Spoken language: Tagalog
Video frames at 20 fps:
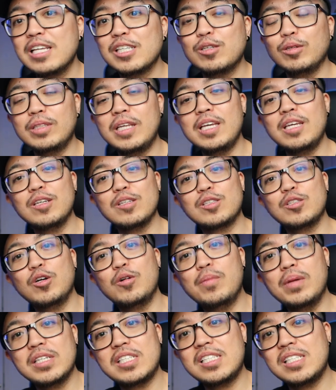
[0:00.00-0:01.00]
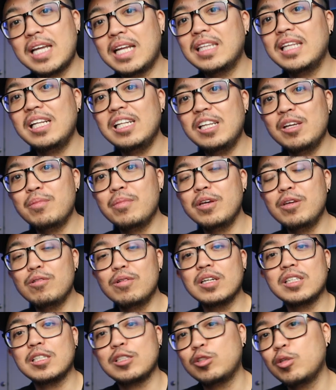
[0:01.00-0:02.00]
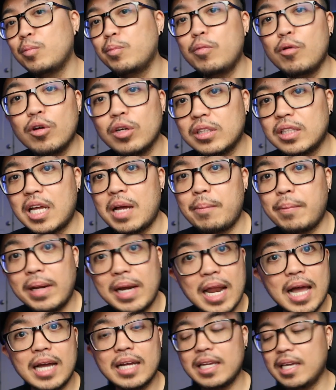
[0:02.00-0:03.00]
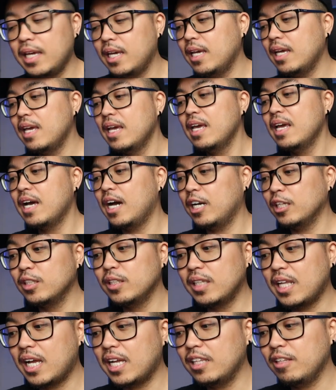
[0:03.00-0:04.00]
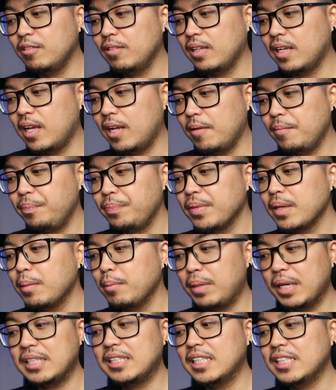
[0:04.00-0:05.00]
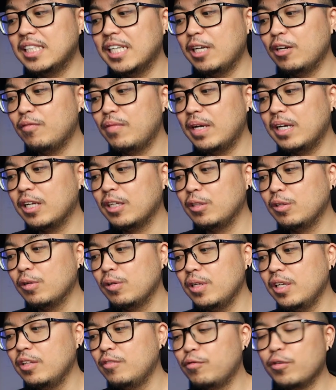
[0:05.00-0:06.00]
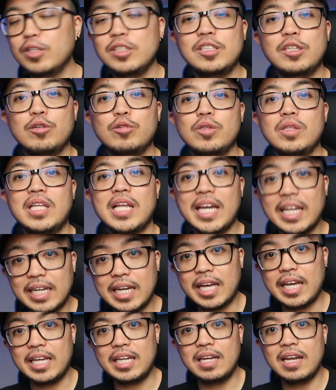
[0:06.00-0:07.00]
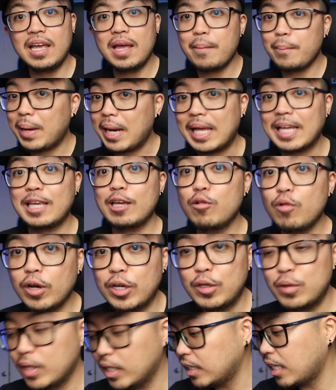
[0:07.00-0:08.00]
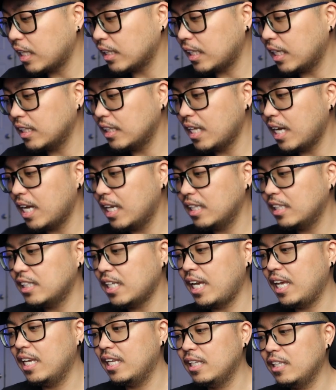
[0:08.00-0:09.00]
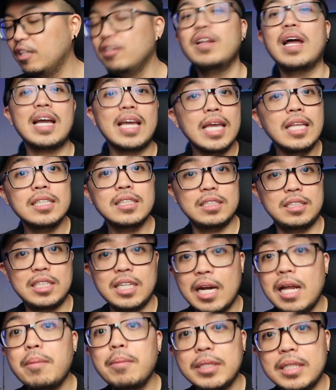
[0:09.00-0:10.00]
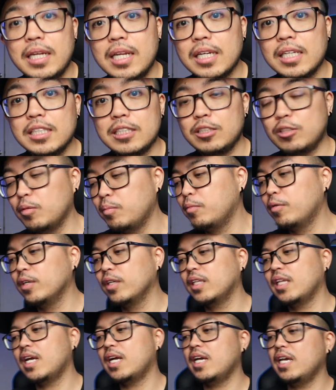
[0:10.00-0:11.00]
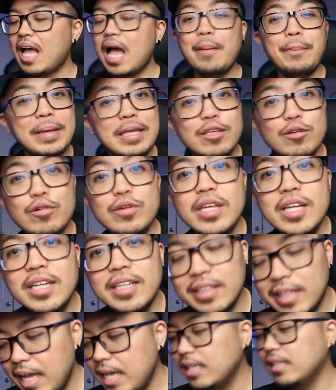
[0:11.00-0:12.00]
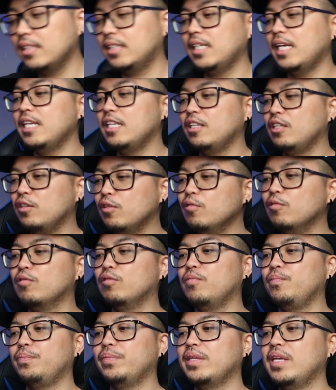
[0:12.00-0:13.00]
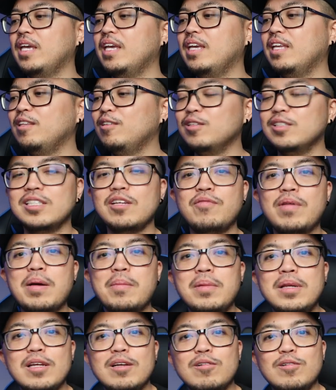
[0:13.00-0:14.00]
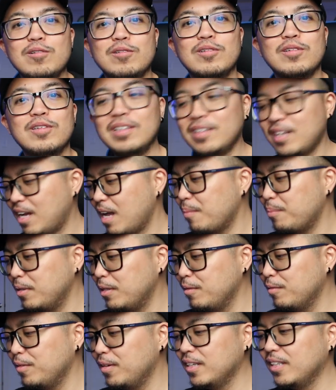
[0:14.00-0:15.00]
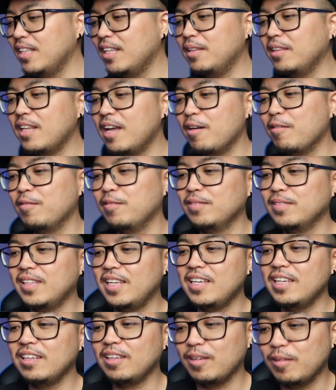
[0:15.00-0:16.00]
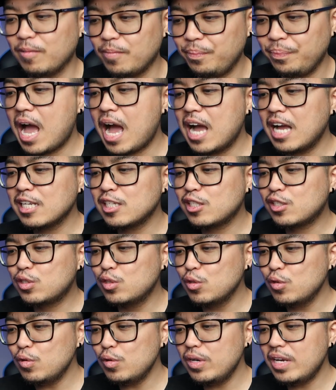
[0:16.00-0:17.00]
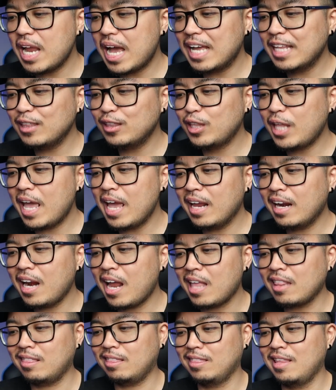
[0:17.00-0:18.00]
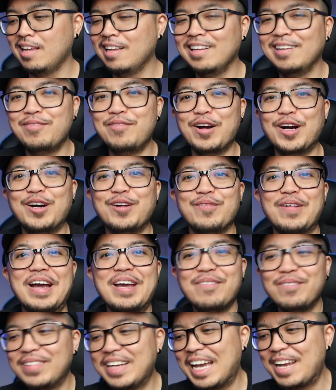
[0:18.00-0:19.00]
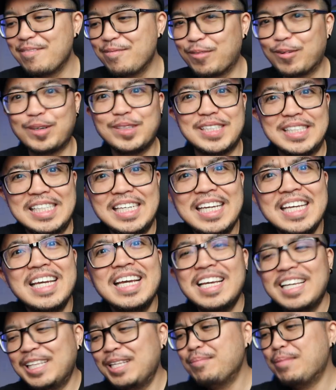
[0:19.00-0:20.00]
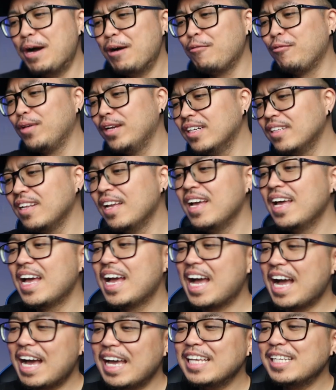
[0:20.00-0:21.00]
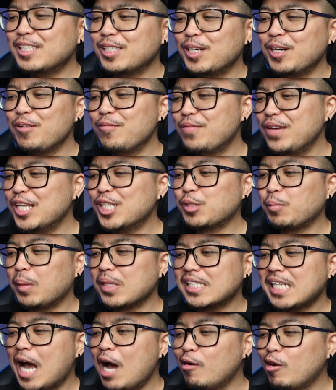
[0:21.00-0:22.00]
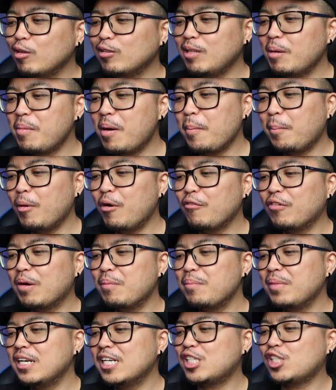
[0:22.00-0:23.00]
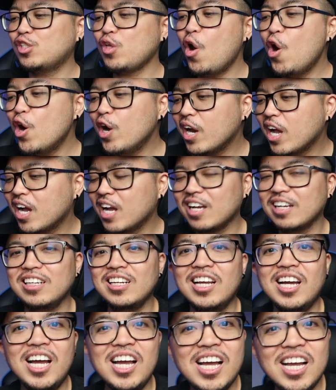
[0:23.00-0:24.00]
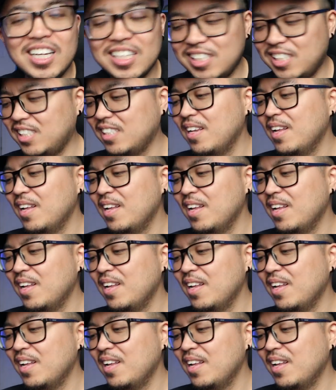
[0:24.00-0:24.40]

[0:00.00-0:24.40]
So, thank you so much, John Del Di Mayuga, sa suporta ah. palagi. Other than yun nga, Friends and Jello Valladolid 4099. Palagi ko kayo natatandaan. And yun, again, salamat talaga sa suporta. Happy New Year din sa inyo. And yun, sa family ko. Happy New Year din daw. Thank you. Azulanderat 45946. Di ba ang weird? Hi, Sir Vince. pa naman po from Minnesota. Nax.